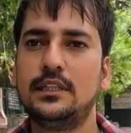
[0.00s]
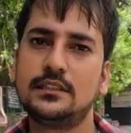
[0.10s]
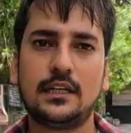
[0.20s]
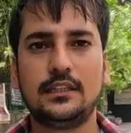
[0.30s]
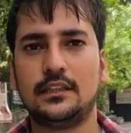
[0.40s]

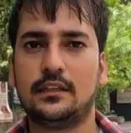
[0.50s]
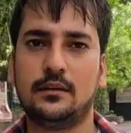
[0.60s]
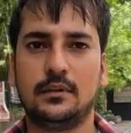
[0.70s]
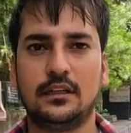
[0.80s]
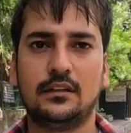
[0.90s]
तीन साढ़े तीन
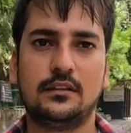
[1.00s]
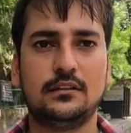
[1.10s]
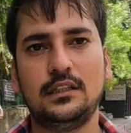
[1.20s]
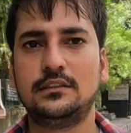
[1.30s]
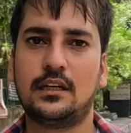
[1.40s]
घंटे तीन साढ़े
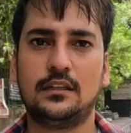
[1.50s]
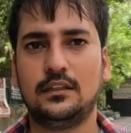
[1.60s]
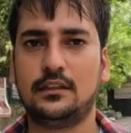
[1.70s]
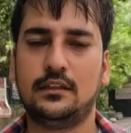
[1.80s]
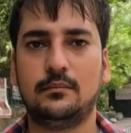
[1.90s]
तीन घंटे
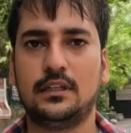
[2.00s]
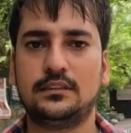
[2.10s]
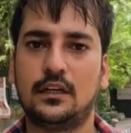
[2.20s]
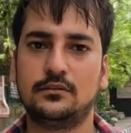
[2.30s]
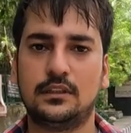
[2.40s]
ठीक है
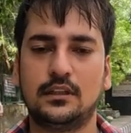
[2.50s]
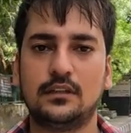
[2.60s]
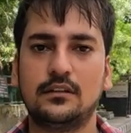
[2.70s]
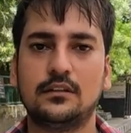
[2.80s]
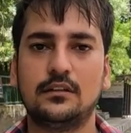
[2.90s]
चार्ज होता
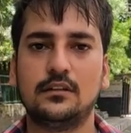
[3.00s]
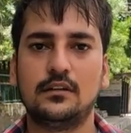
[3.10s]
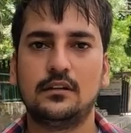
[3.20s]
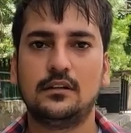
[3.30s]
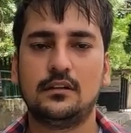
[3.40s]

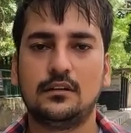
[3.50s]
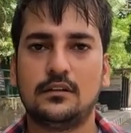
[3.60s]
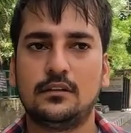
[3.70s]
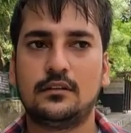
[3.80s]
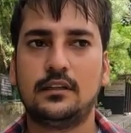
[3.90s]

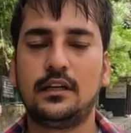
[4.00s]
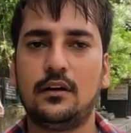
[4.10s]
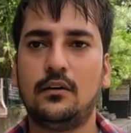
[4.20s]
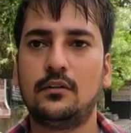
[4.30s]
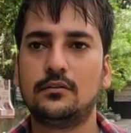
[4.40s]
है ठीक
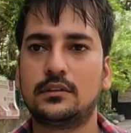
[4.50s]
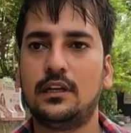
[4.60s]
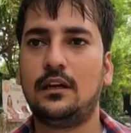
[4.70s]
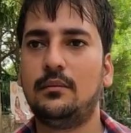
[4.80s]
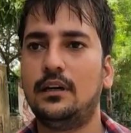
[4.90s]
है और
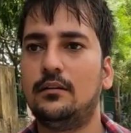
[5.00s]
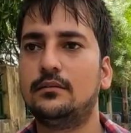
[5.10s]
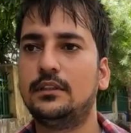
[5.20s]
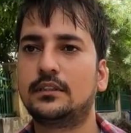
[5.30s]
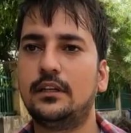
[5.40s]
उसके अलावा
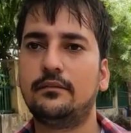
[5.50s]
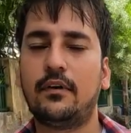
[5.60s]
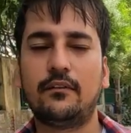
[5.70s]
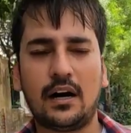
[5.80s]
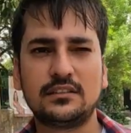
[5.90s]
इसका
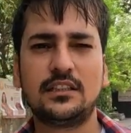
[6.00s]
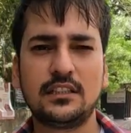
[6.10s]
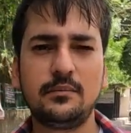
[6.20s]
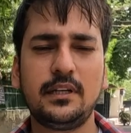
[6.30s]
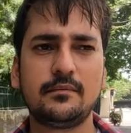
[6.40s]
फास्ट
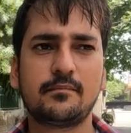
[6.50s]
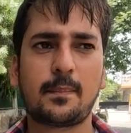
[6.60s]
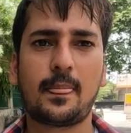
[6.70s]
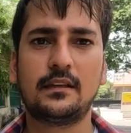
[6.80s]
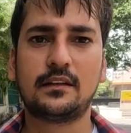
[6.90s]
चार्जर भी है
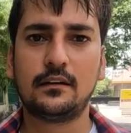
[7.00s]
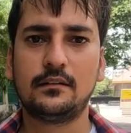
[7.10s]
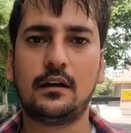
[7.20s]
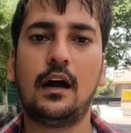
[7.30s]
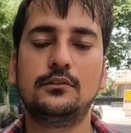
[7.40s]
फास्ट
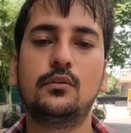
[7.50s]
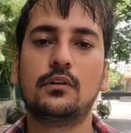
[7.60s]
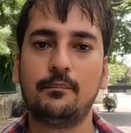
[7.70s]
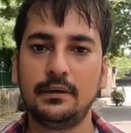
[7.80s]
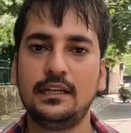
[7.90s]
चार्जर भी हाँ, है
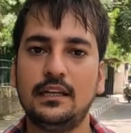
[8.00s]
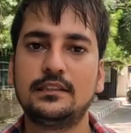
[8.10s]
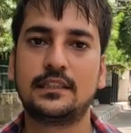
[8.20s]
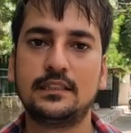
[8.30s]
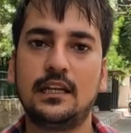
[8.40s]
जो कंपनी ने
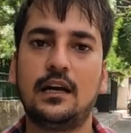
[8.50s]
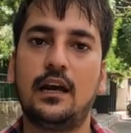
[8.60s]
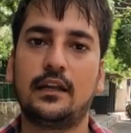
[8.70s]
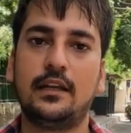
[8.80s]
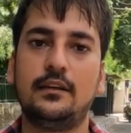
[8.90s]
जगह जगह
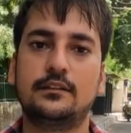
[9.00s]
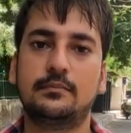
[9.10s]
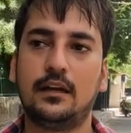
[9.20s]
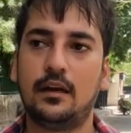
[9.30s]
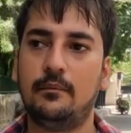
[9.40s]
लगा रखे हैं
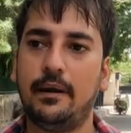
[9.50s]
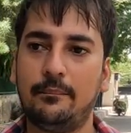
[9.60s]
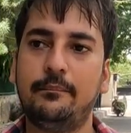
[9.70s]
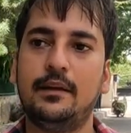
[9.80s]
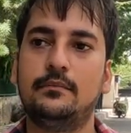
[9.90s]
इसमें
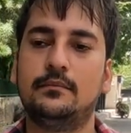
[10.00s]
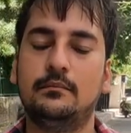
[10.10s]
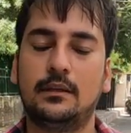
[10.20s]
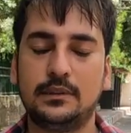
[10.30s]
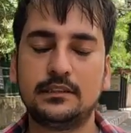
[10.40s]
मैप में
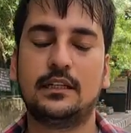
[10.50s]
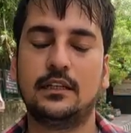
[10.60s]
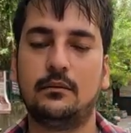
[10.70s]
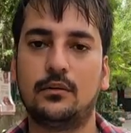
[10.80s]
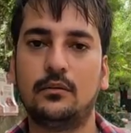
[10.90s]
मतलब दिख
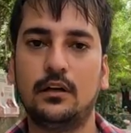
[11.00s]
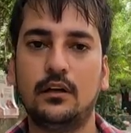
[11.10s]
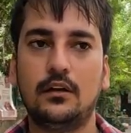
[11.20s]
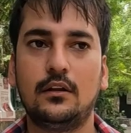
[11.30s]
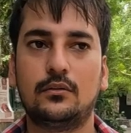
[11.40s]
जाते हैं हमारे
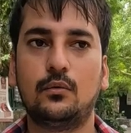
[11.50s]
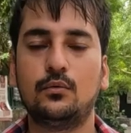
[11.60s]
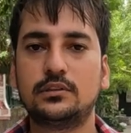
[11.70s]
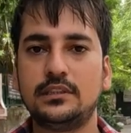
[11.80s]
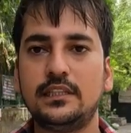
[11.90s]
को ओके तो
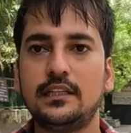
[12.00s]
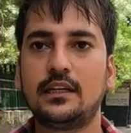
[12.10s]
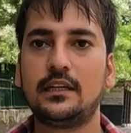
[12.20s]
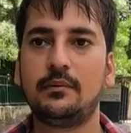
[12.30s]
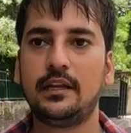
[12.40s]
उससे ये
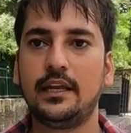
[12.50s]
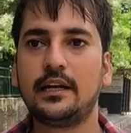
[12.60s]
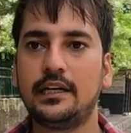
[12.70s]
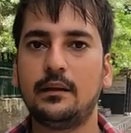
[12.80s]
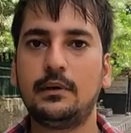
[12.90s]
तकरीबन
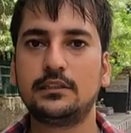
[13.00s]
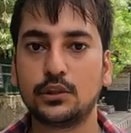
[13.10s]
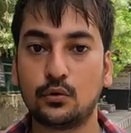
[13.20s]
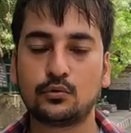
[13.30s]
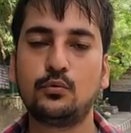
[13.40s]
एक घंटे में
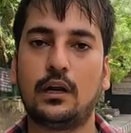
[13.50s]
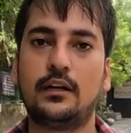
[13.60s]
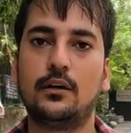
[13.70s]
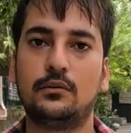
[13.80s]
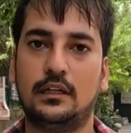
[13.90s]
जीरो टू
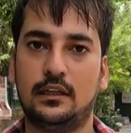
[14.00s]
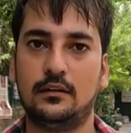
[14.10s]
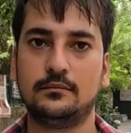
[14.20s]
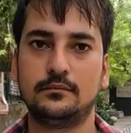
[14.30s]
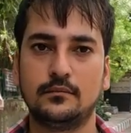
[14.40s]
हंड्रेड हो जाता
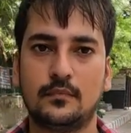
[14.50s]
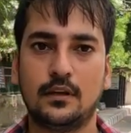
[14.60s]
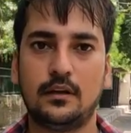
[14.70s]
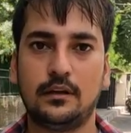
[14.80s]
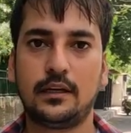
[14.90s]
है
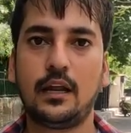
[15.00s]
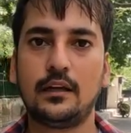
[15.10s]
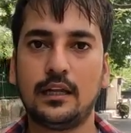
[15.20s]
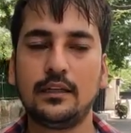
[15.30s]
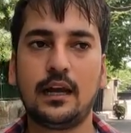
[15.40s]
ठीक है
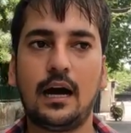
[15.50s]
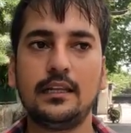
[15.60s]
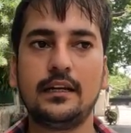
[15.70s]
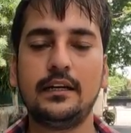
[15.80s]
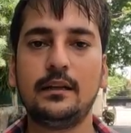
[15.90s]
ना यानी
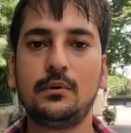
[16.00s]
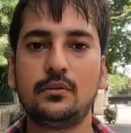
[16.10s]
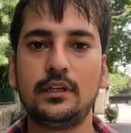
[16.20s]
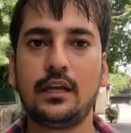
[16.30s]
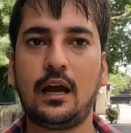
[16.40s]
आधे घंटे
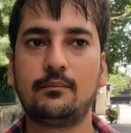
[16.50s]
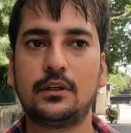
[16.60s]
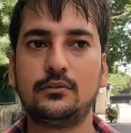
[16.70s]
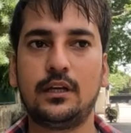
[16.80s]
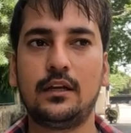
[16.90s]
में तो ये
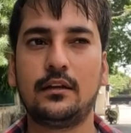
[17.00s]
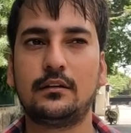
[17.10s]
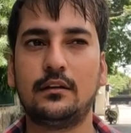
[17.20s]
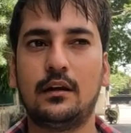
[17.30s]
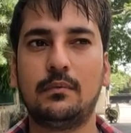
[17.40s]
आपका जो है
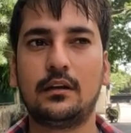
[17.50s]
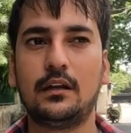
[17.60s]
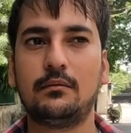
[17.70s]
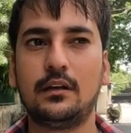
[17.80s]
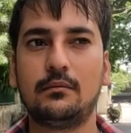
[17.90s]
लगभग
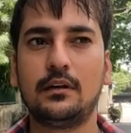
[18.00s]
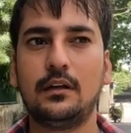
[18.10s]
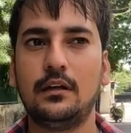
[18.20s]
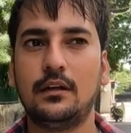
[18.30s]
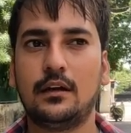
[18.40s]
लगभग
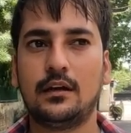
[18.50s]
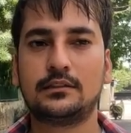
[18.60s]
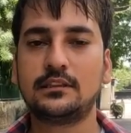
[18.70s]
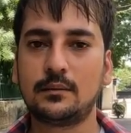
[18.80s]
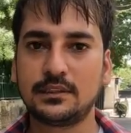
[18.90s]
लगभग
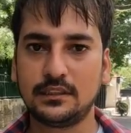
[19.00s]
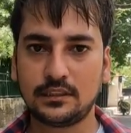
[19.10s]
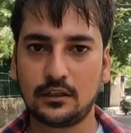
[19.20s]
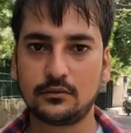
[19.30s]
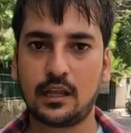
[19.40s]
सत्तर
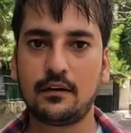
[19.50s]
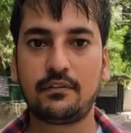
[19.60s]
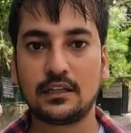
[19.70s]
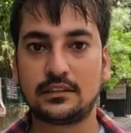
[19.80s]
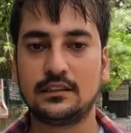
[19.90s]
परसेंट चार्ज हो जाएगा
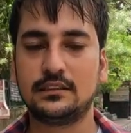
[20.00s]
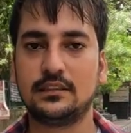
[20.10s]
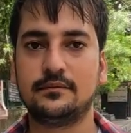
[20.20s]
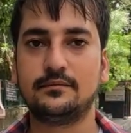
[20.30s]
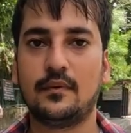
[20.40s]
फास्ट चार्जर से